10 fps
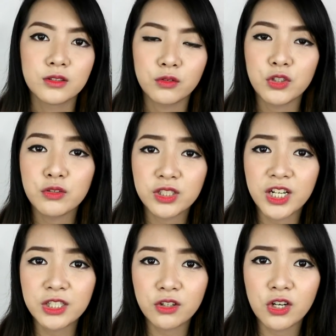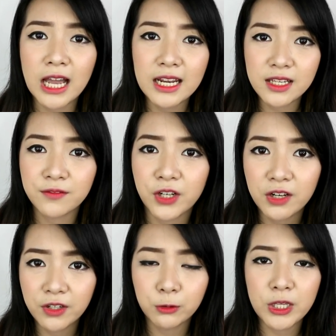So, yung skirt ko galing
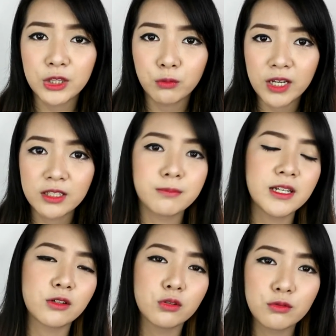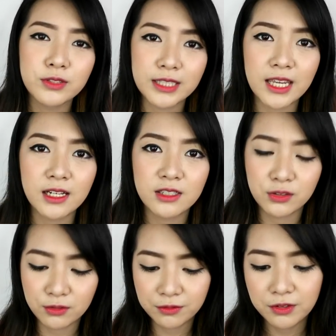Forever 21, nabili ko nung sale.
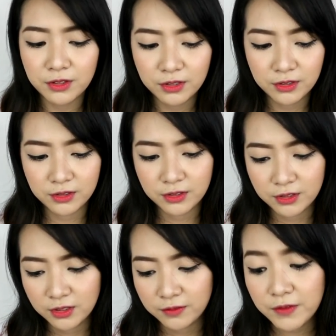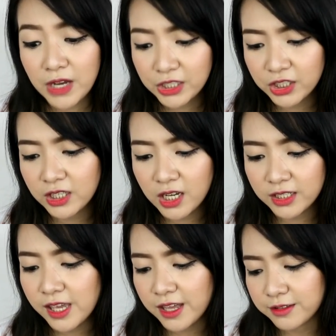So, 500
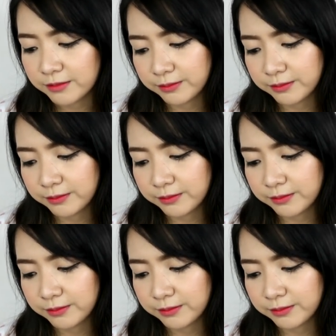lang yan.